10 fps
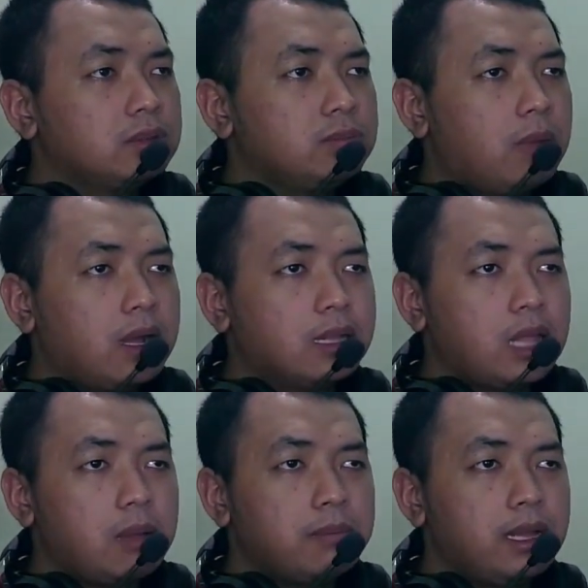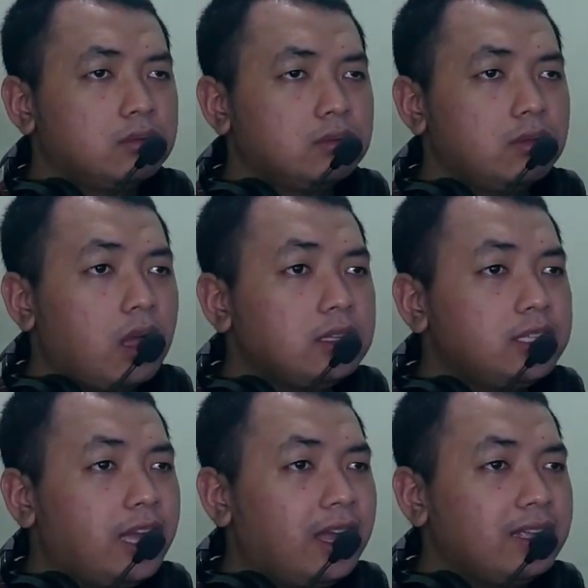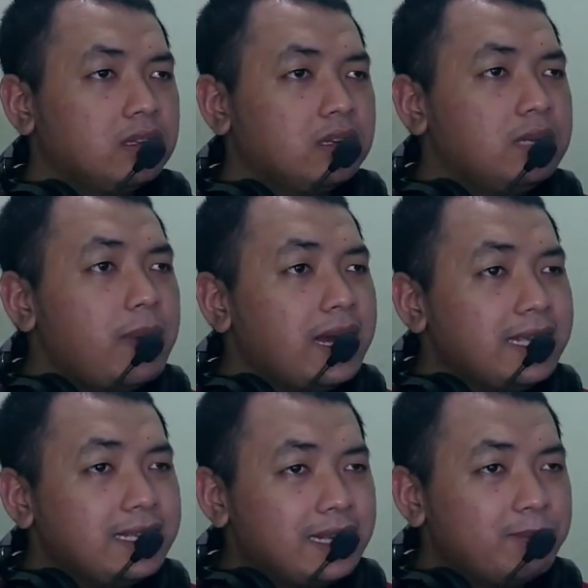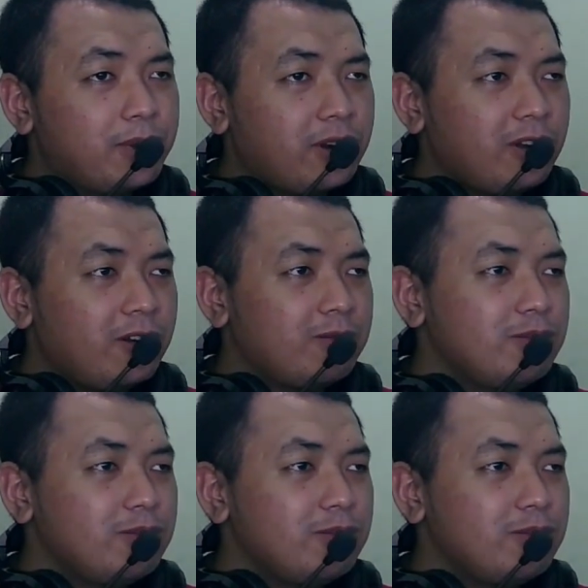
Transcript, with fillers: Magatama. Anjay, dibalikin, bro.